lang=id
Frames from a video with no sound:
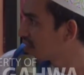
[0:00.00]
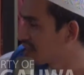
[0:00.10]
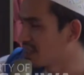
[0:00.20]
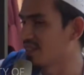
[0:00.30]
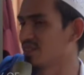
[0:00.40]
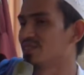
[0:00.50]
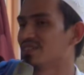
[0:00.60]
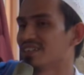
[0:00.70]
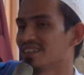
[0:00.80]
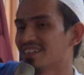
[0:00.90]

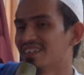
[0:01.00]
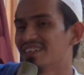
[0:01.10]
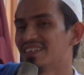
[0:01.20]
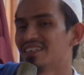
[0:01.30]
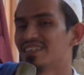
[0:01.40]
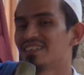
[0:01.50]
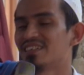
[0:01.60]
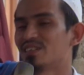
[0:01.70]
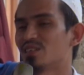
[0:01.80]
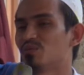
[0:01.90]
Aisyah.
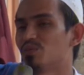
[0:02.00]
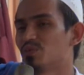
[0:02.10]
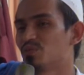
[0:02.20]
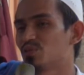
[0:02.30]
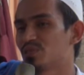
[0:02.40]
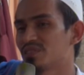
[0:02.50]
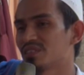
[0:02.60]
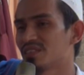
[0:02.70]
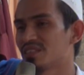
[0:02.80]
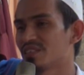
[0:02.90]
Nama putri
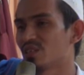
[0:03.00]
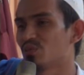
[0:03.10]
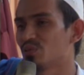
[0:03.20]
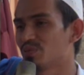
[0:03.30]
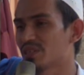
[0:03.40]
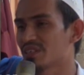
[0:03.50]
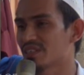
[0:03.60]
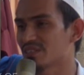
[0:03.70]
Sayyidina Abi Bakar